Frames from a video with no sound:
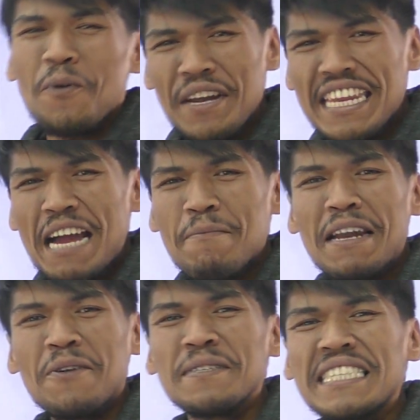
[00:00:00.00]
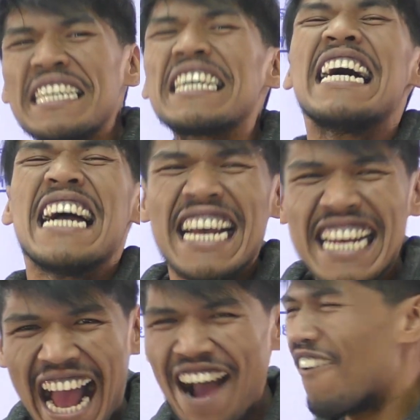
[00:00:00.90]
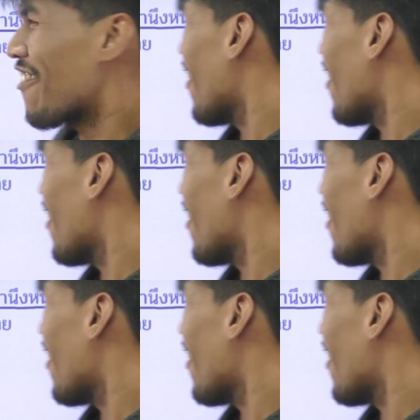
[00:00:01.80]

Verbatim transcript: อยู่คนเดียวมันรู้สึกเหงา